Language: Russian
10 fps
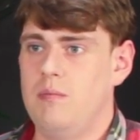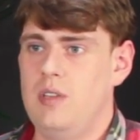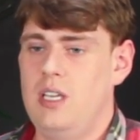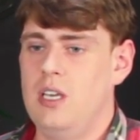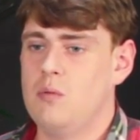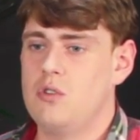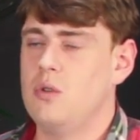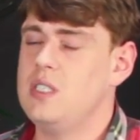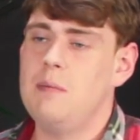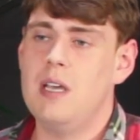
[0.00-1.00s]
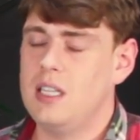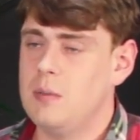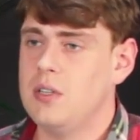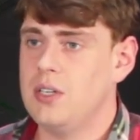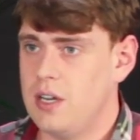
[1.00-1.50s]
и я думаю, что тебе это
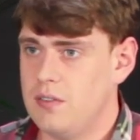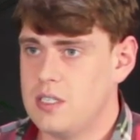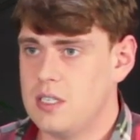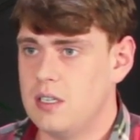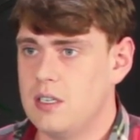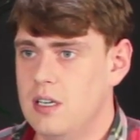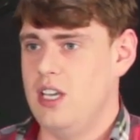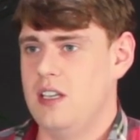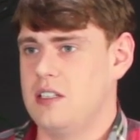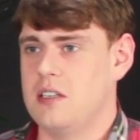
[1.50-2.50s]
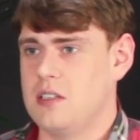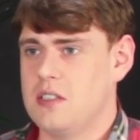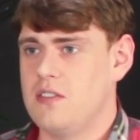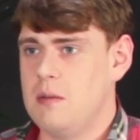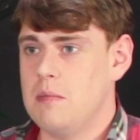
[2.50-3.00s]
понравится. Я сказал
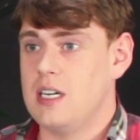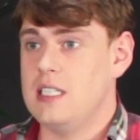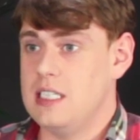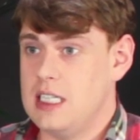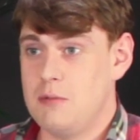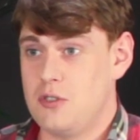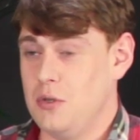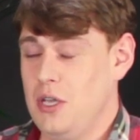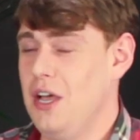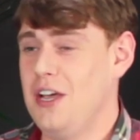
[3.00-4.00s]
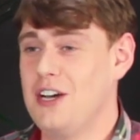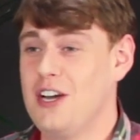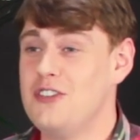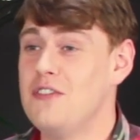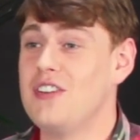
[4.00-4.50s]
своим родителям, что я
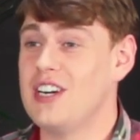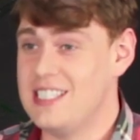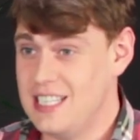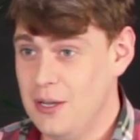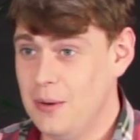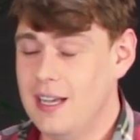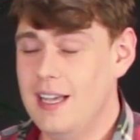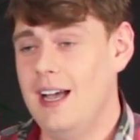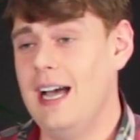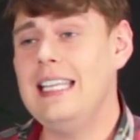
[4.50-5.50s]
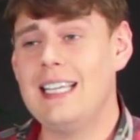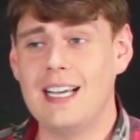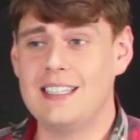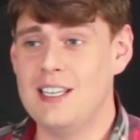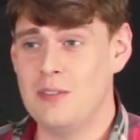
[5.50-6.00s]
хочу в Россию. Они
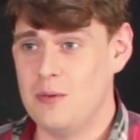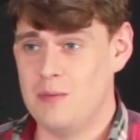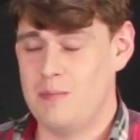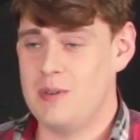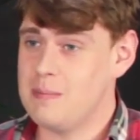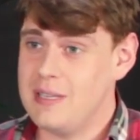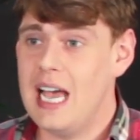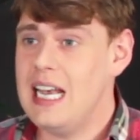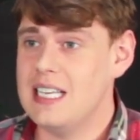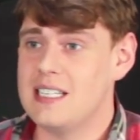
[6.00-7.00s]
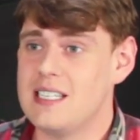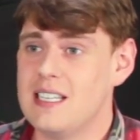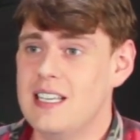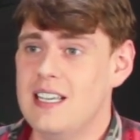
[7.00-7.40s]
как-то, ну, посмеялись.